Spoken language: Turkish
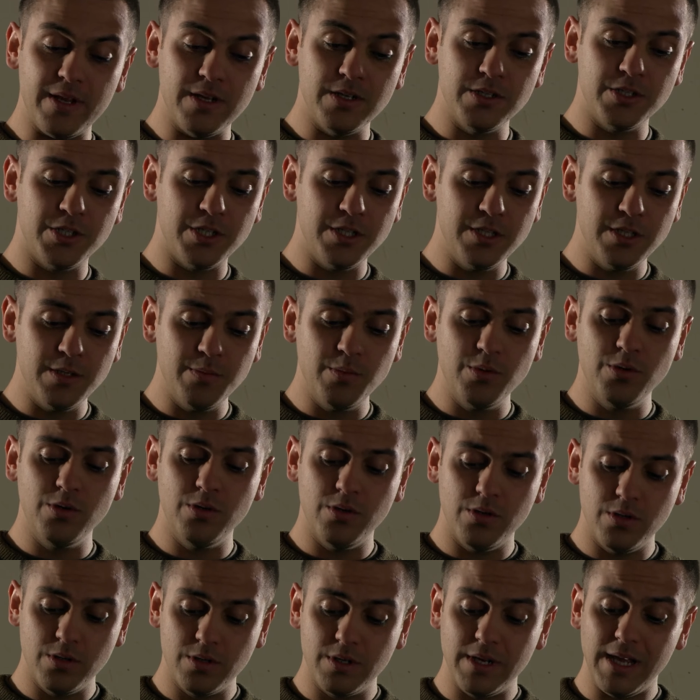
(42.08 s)
şimdi
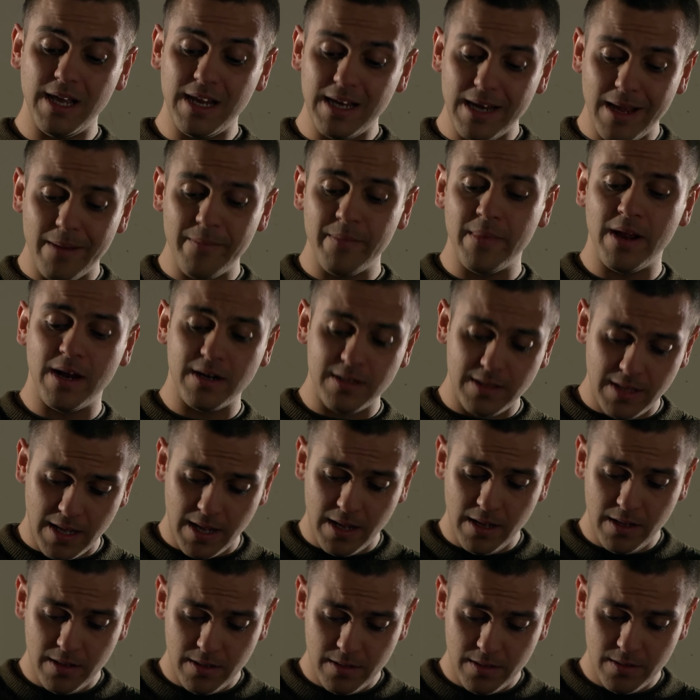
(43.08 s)
bu reklamlarda
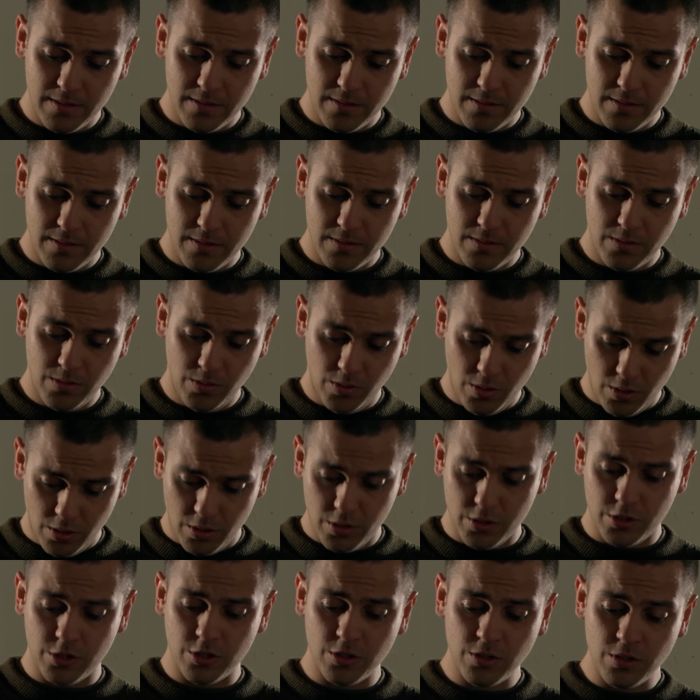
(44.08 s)

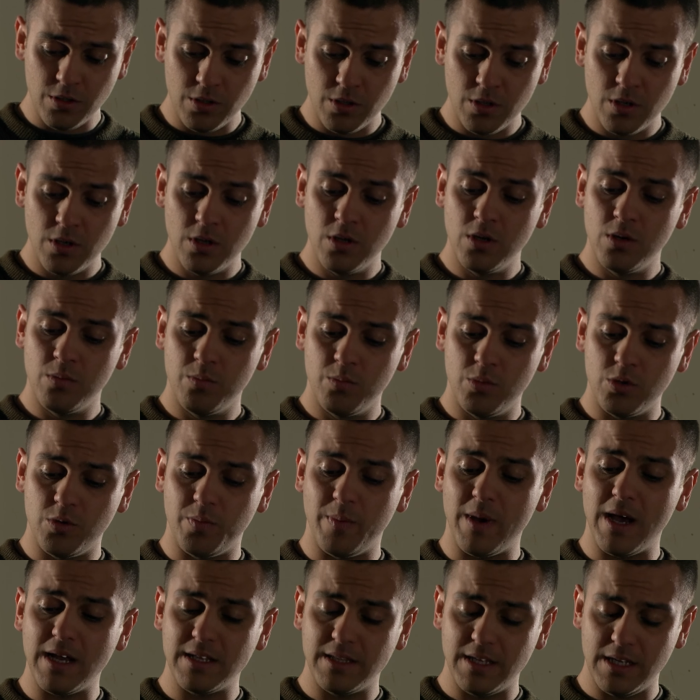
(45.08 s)
görürsün.
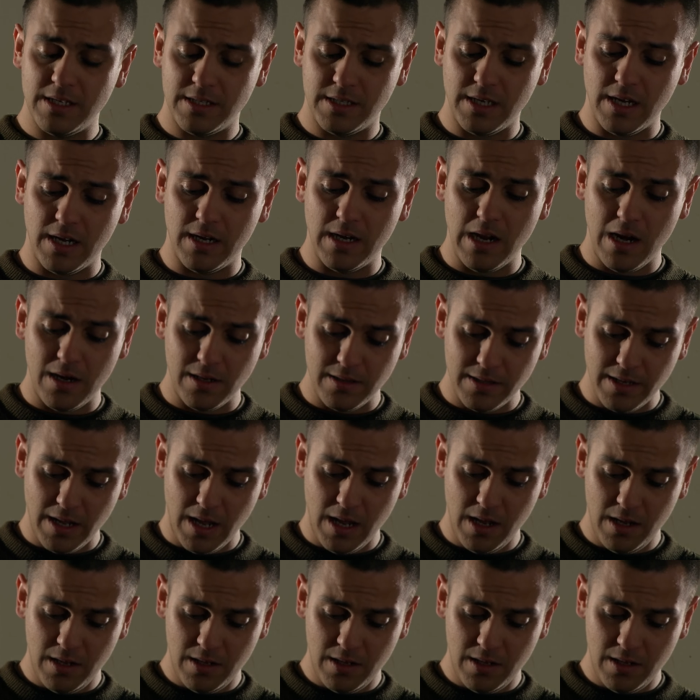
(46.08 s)
Mutfak tezgahlarında.